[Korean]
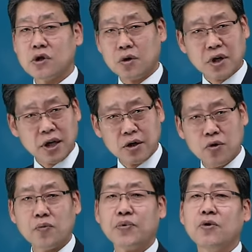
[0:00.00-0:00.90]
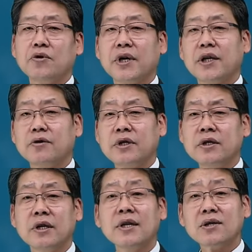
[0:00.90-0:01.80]
그렇게 글로 표현되어
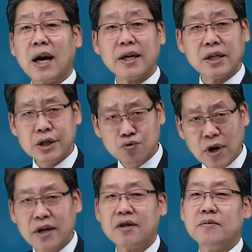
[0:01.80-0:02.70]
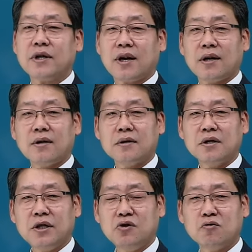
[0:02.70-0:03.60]
있는 다 이유가 있습니다.
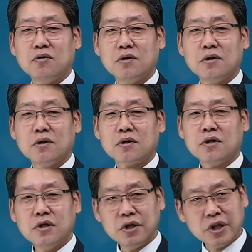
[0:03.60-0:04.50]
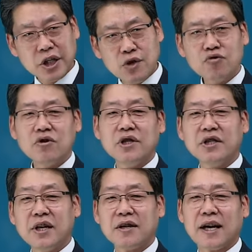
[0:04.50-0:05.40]
이유. 그 이유를
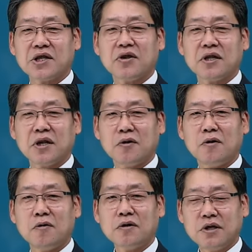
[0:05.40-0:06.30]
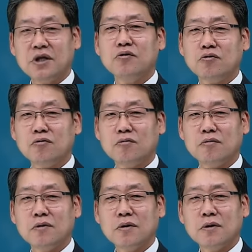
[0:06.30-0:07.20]
이해를 하셔야 돼요. 이유.
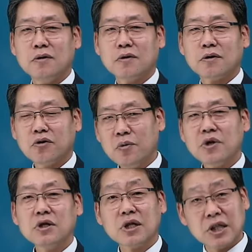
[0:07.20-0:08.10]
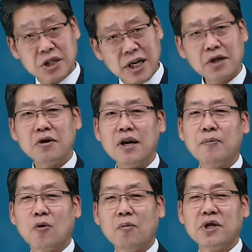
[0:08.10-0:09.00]
그러면은 그제서야
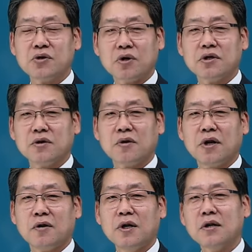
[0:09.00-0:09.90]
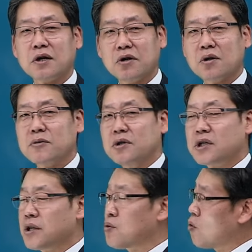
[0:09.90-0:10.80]
보험이 쉬워지는 거예요. 그래서 여러분들
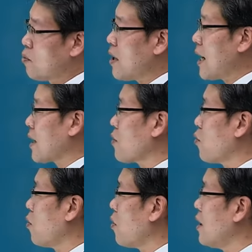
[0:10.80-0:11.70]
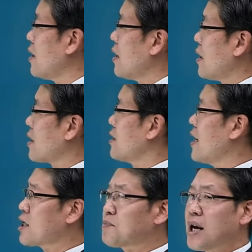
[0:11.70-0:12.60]
제대로 공부 안 하고 어,
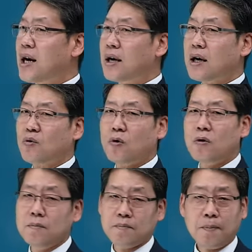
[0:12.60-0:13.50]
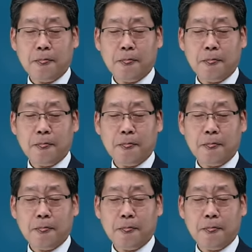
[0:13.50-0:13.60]
그냥 쉽다라고